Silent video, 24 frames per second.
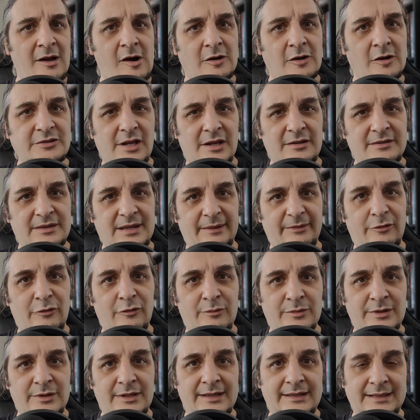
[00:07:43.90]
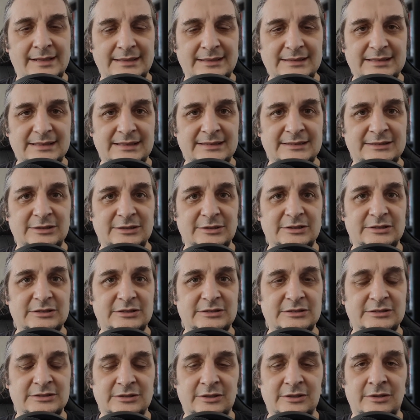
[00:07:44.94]
chociaż trafił w moje ręce
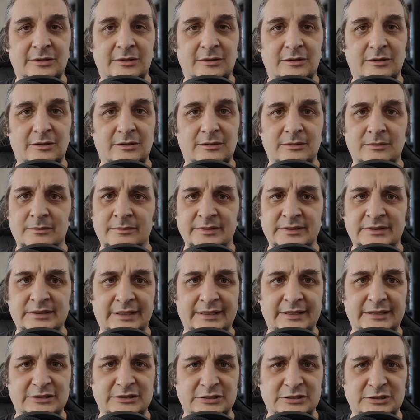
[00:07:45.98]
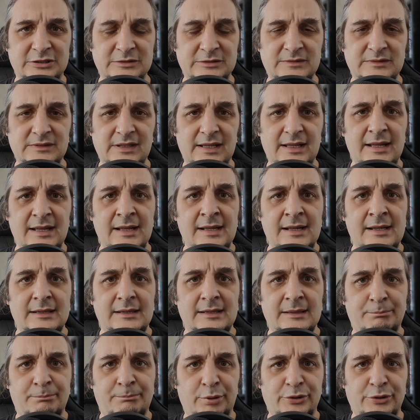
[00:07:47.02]
coś, co wydaje się dziwne.
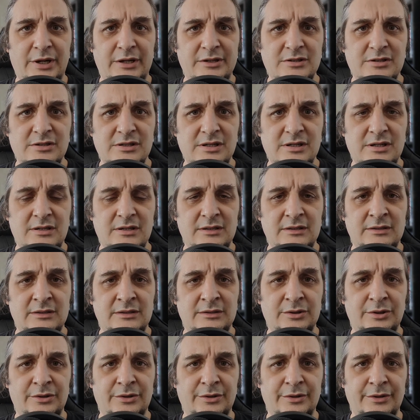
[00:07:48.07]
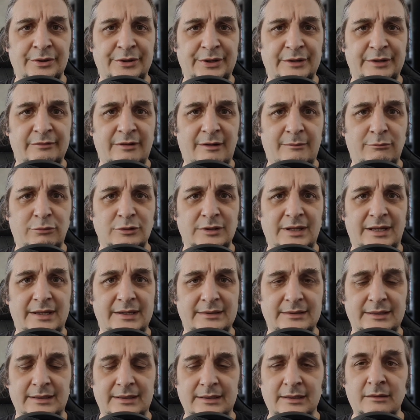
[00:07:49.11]
Podręcznik do gry
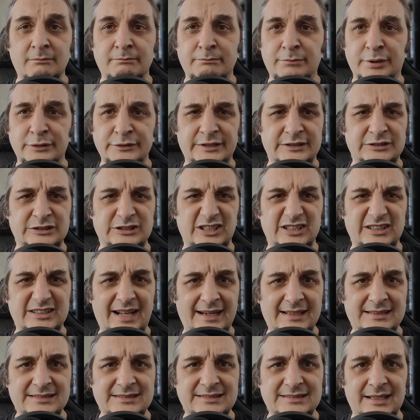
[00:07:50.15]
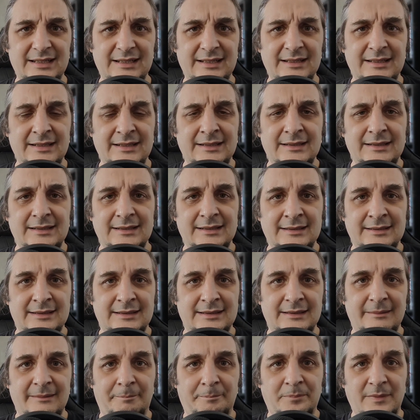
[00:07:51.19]
fabularnej bodajże Jaksa,
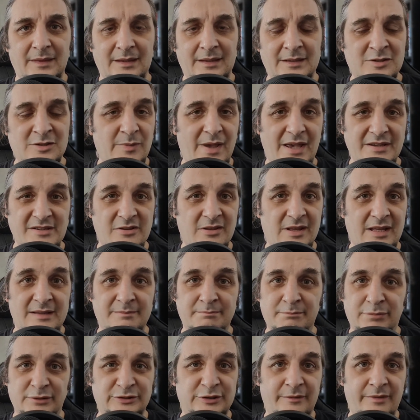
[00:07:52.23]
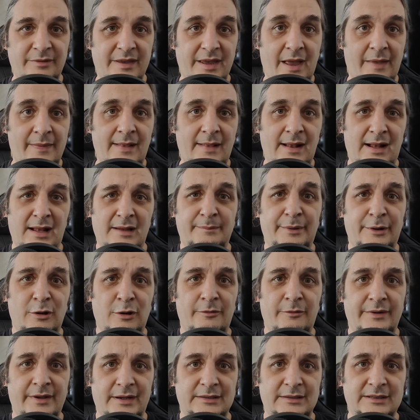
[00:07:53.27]
śmieję się tutaj pozdrowienia dla
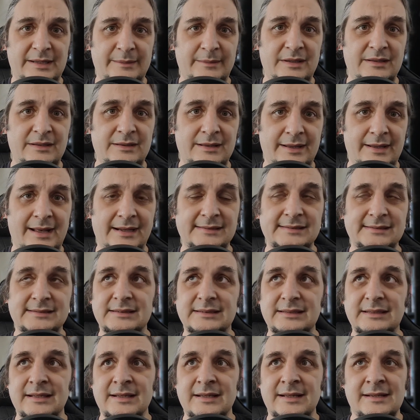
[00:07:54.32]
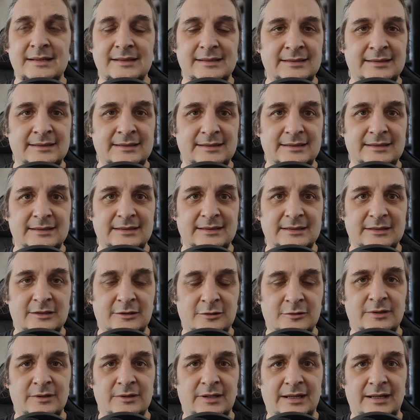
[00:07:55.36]
RPGowej Alchemii dla Jaksy, e,
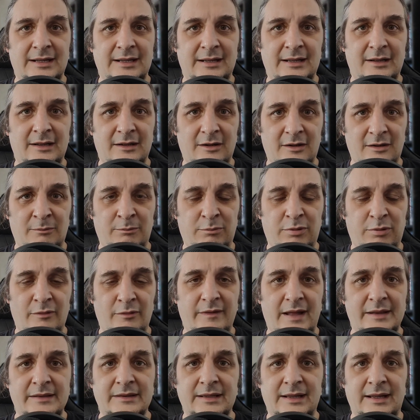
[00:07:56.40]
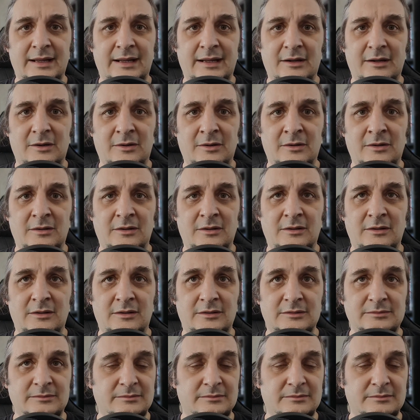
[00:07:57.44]
która opowiada o